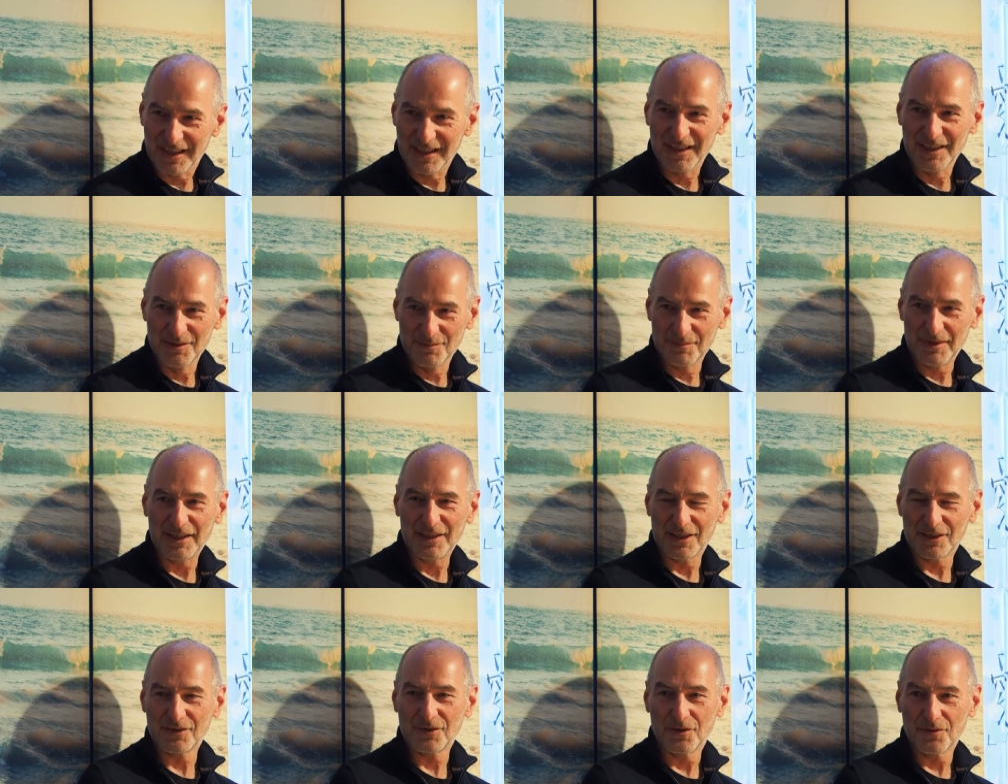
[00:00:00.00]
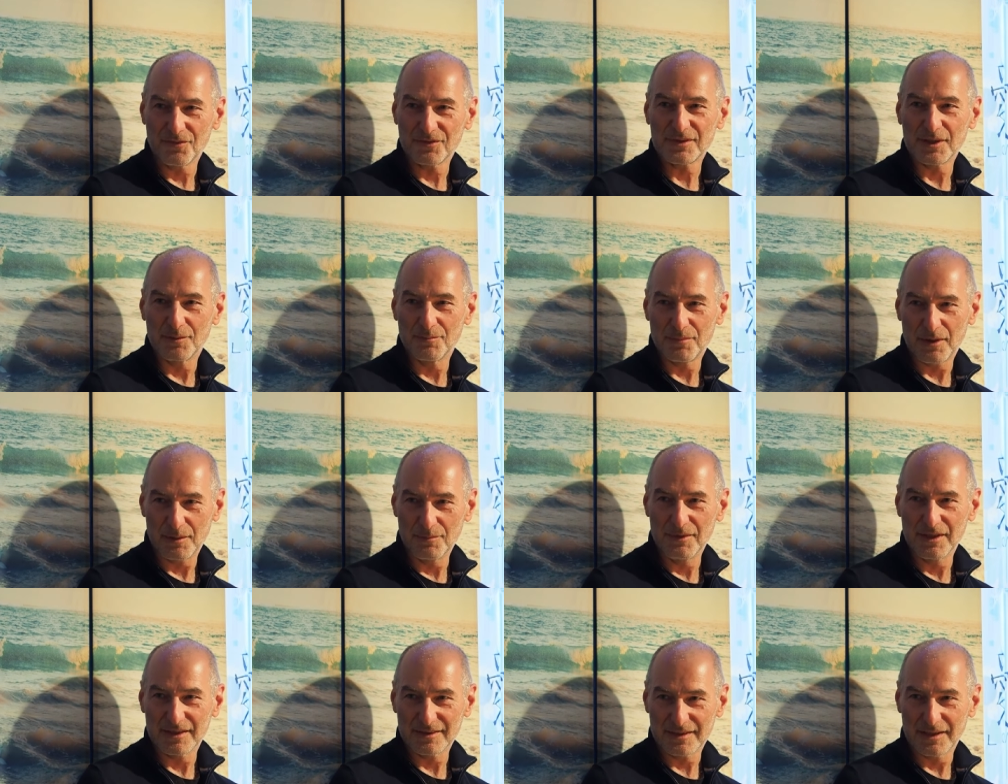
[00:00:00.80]
in meiner Kraft sein, bei
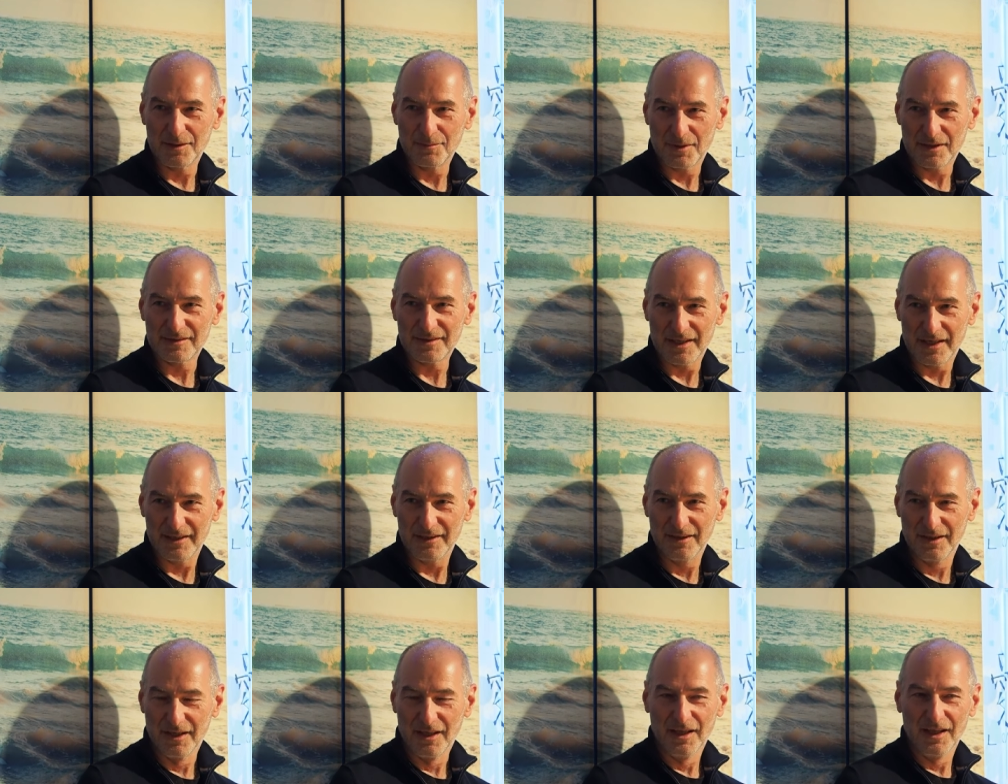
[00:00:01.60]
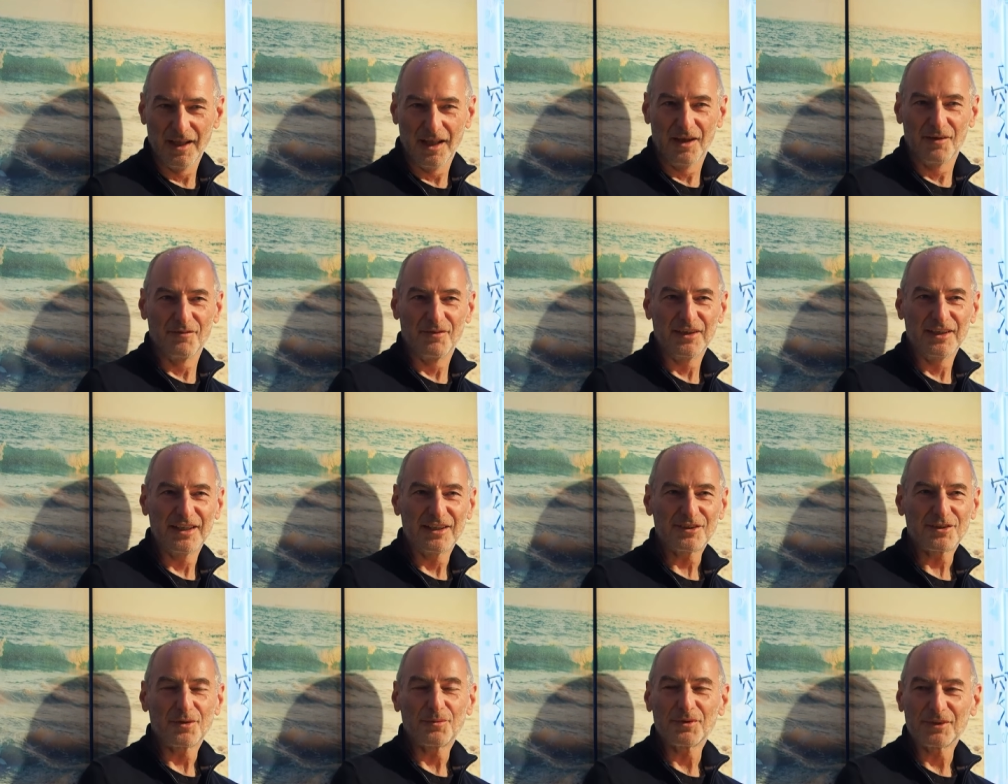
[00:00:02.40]
mir selber sein. Wenn
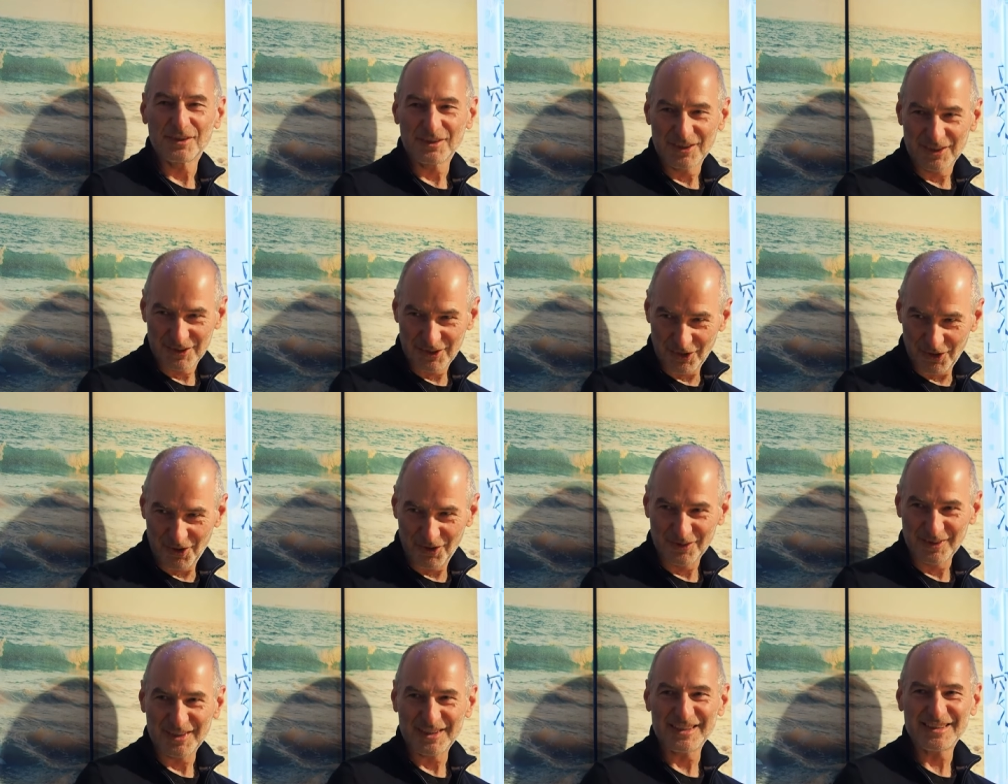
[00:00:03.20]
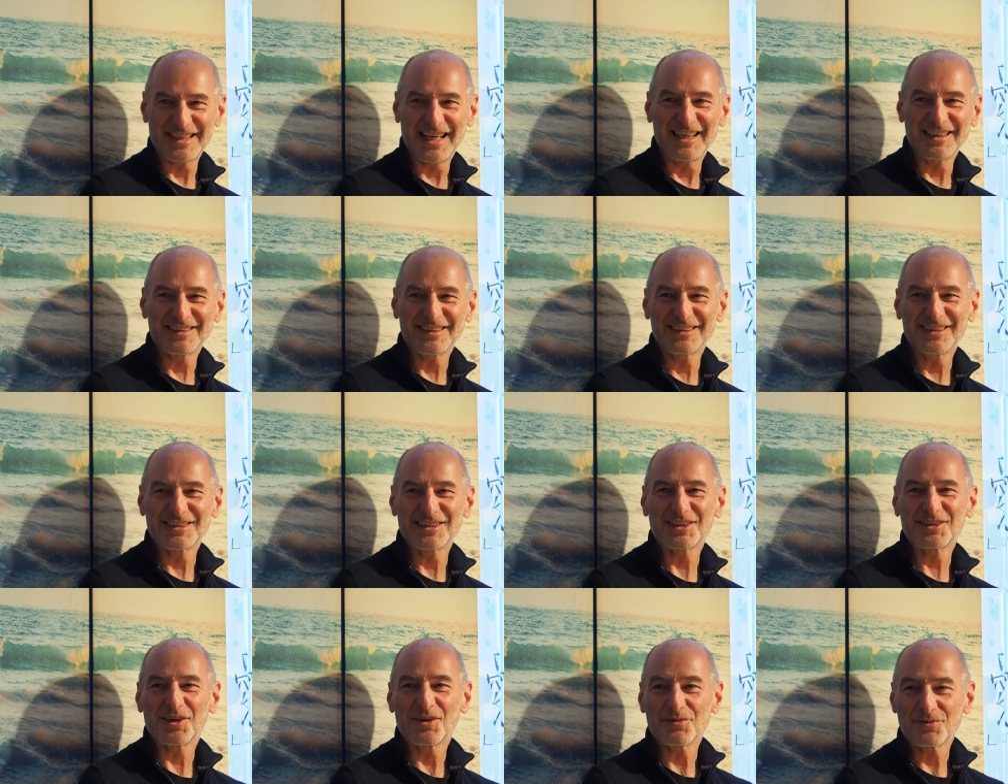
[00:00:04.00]
jetzt aber, das ist die andere Seite
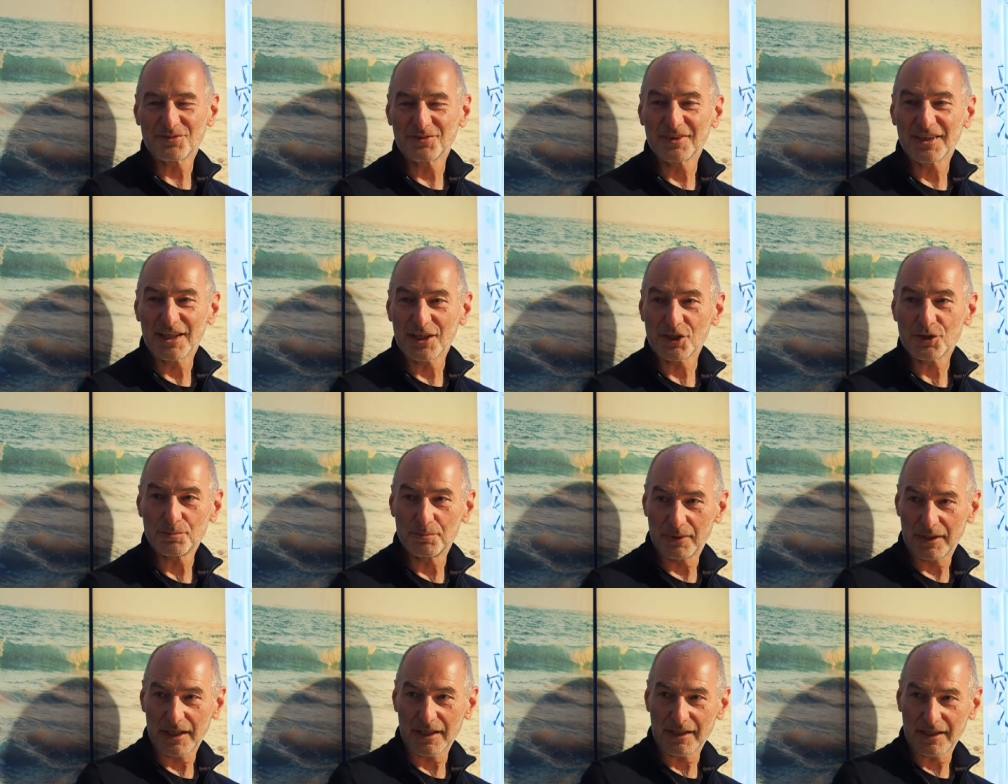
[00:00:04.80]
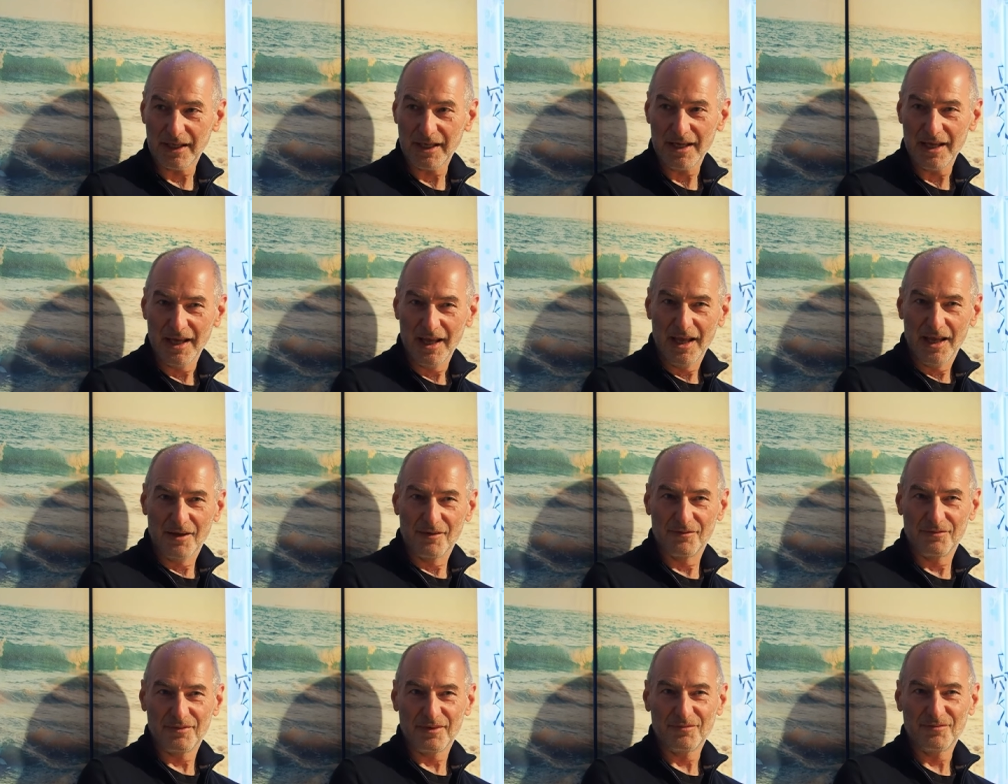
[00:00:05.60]
dieser Kraft, von der ich spreche,
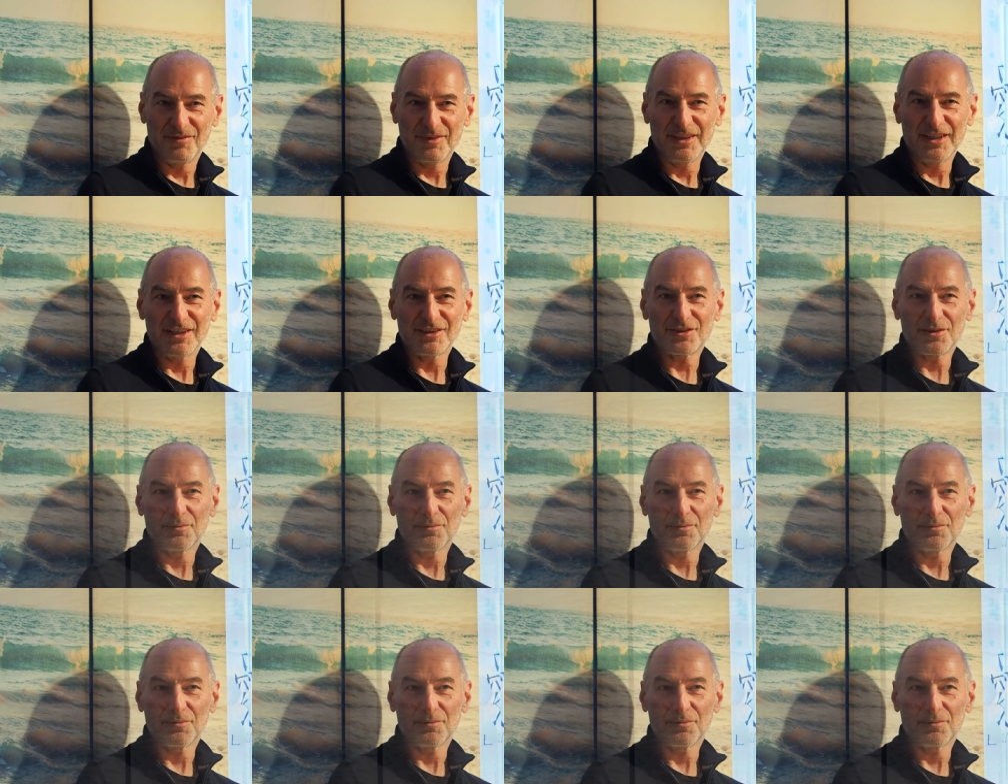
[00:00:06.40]
wenn, wenn jetzt